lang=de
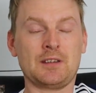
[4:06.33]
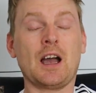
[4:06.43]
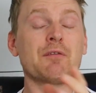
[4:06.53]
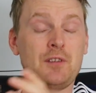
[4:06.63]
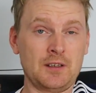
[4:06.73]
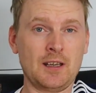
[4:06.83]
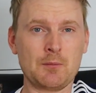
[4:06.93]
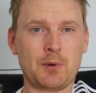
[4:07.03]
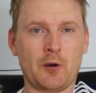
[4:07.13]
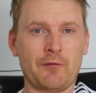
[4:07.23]
ich darf nicht gegen
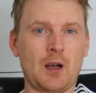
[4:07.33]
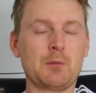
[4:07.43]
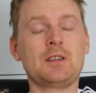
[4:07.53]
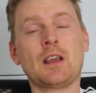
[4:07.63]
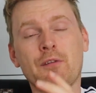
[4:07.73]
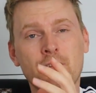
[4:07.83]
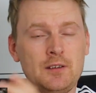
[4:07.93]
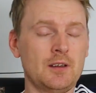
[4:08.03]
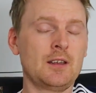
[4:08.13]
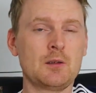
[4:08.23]
den Baum fahren, ich darf
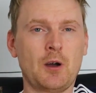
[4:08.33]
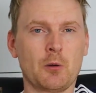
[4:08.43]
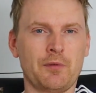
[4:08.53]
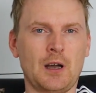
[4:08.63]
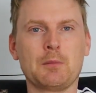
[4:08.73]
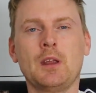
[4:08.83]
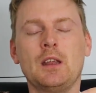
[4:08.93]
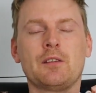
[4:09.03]
nicht gegen den Baum fahren.